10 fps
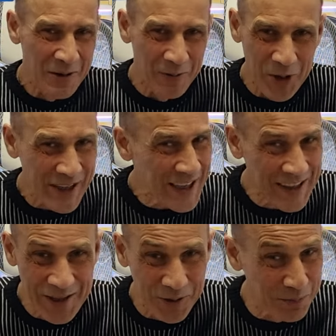Вот
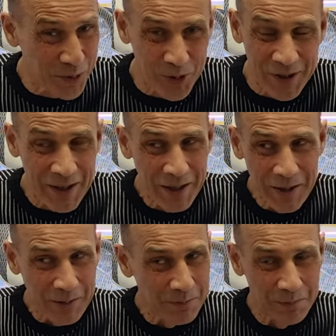такие вот будут,
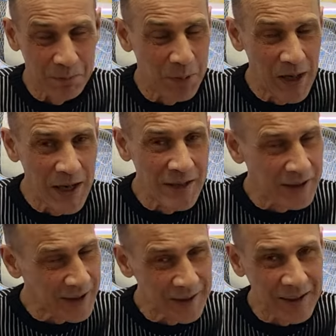
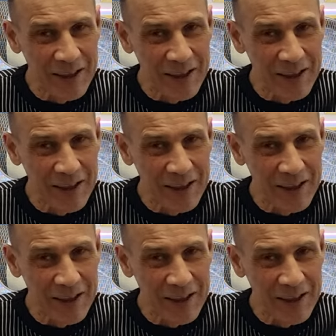блин,